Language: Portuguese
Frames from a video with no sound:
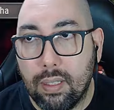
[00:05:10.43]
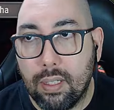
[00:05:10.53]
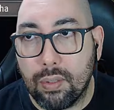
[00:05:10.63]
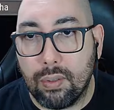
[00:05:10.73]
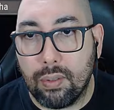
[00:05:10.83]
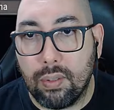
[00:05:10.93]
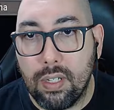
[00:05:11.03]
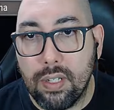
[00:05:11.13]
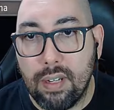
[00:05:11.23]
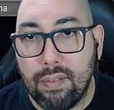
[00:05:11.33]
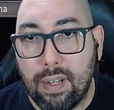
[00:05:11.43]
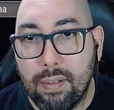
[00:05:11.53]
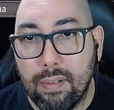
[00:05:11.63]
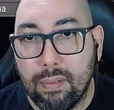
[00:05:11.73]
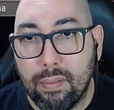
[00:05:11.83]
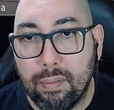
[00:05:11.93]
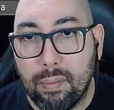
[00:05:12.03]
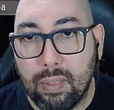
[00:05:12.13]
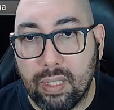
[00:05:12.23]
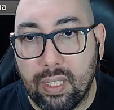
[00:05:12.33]
ajudou nós. Ele vai
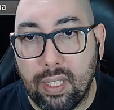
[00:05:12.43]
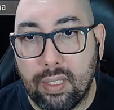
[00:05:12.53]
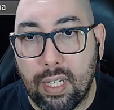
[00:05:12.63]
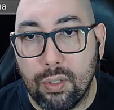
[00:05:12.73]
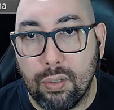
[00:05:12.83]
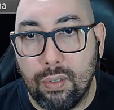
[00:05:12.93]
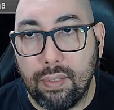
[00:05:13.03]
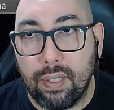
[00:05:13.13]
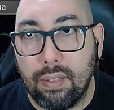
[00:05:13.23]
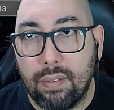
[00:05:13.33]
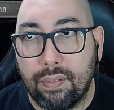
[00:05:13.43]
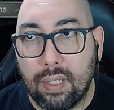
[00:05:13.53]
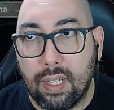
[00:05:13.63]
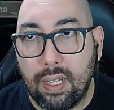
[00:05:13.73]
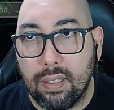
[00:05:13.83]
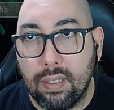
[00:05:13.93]
gritar de novo, né? Ele vai ficar